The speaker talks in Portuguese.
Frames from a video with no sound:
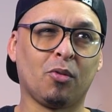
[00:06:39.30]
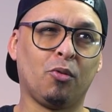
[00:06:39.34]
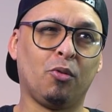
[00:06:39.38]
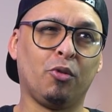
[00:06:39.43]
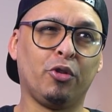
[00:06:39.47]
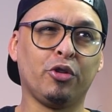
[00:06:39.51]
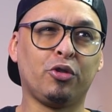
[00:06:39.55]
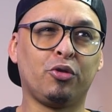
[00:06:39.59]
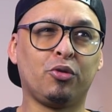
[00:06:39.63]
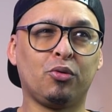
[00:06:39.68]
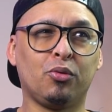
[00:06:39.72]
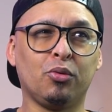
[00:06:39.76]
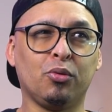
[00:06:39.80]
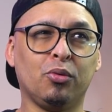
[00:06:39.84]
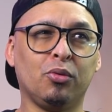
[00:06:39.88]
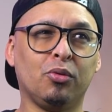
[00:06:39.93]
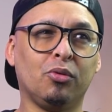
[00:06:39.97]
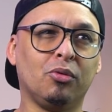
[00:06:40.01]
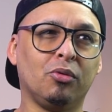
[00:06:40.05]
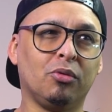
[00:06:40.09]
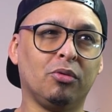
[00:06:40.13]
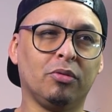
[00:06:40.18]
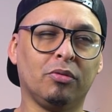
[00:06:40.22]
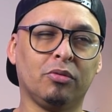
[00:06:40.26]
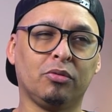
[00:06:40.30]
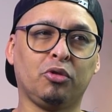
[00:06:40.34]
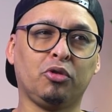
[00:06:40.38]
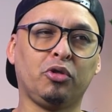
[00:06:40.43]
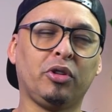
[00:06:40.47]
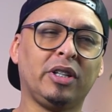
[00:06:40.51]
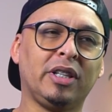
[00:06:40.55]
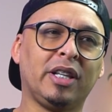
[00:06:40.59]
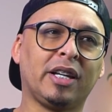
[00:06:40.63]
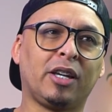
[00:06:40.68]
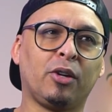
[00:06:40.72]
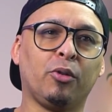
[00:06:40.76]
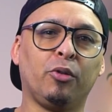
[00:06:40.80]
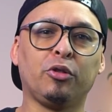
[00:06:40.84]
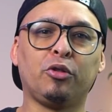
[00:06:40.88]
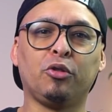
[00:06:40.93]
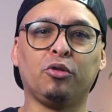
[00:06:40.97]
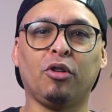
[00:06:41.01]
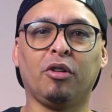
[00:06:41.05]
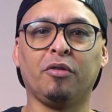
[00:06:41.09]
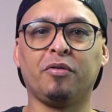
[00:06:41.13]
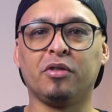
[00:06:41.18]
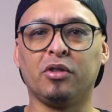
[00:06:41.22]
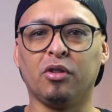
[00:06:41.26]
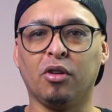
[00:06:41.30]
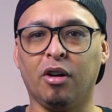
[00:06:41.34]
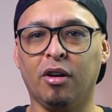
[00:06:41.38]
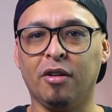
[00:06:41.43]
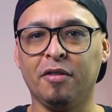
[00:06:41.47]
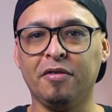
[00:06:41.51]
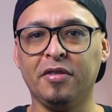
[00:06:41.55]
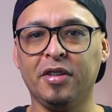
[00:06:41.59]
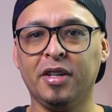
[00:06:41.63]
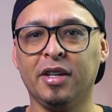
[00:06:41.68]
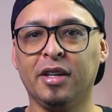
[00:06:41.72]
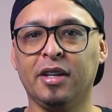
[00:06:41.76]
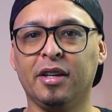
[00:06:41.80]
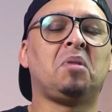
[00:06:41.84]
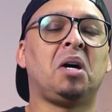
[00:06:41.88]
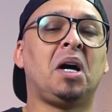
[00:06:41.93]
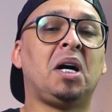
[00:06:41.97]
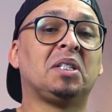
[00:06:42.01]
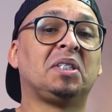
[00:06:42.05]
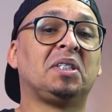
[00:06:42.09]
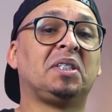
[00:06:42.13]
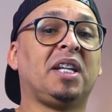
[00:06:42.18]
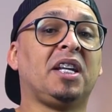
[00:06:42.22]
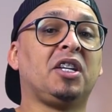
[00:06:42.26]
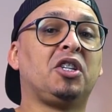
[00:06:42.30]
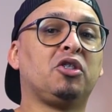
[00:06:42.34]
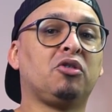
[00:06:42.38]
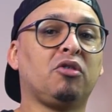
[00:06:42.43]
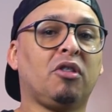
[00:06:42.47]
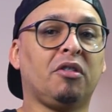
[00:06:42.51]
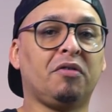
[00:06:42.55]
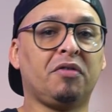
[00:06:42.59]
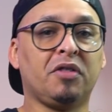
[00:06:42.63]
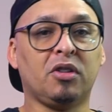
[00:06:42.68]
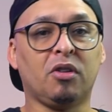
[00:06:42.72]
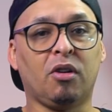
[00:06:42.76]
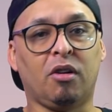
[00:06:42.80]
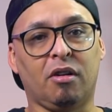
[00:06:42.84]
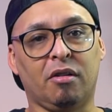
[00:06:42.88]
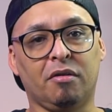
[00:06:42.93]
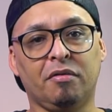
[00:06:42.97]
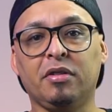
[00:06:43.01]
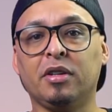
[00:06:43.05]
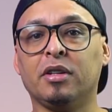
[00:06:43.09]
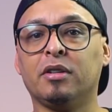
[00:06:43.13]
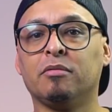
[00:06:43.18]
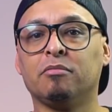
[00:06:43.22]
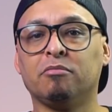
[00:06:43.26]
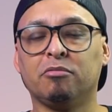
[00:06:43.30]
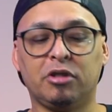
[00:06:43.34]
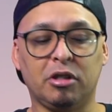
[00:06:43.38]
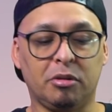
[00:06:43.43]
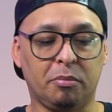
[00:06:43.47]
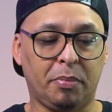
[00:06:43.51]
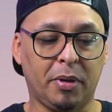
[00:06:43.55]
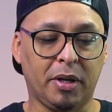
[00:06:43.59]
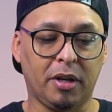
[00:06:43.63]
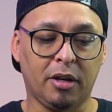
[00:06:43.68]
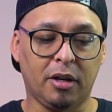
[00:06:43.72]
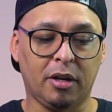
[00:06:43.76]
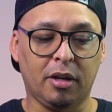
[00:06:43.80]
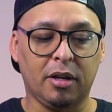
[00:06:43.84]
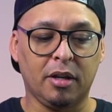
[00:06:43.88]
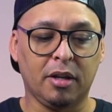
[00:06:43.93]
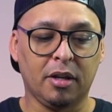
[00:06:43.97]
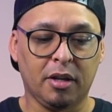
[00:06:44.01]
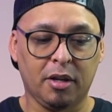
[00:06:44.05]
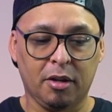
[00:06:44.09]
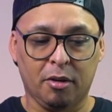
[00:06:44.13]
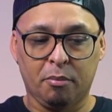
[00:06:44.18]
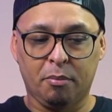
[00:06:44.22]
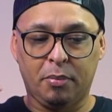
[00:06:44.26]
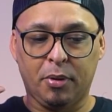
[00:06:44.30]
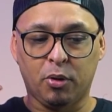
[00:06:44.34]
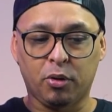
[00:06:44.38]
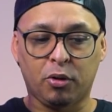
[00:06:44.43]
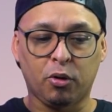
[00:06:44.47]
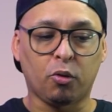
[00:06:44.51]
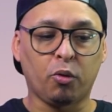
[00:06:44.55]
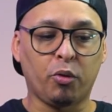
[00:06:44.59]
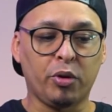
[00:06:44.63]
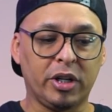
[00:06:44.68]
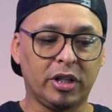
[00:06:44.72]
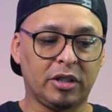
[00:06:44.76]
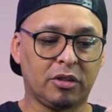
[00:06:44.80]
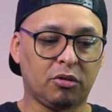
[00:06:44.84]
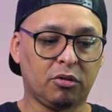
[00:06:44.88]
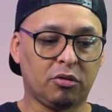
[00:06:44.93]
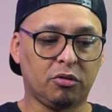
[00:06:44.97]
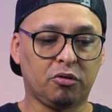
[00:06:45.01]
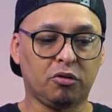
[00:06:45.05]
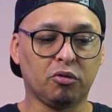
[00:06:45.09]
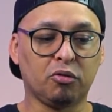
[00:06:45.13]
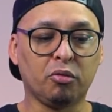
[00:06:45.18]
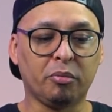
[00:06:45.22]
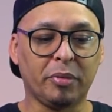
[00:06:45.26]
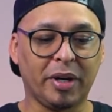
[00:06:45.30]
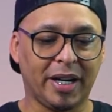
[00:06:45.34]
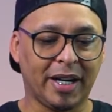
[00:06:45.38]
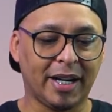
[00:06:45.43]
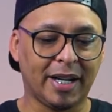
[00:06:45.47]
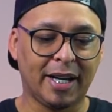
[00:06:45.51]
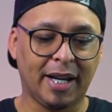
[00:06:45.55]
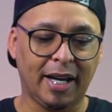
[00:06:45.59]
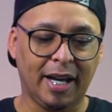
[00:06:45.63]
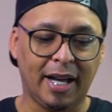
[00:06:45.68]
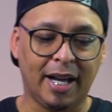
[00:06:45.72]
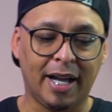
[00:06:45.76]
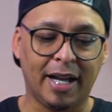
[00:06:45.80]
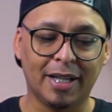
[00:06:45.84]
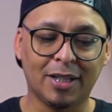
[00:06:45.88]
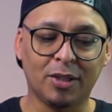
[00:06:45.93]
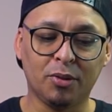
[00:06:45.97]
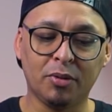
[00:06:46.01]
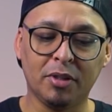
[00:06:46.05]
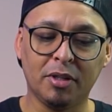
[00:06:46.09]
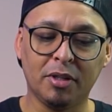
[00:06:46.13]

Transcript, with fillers: 8. Tô jogando aqui 899 a 799. Sim, pelo pelo que eu conheço do mercado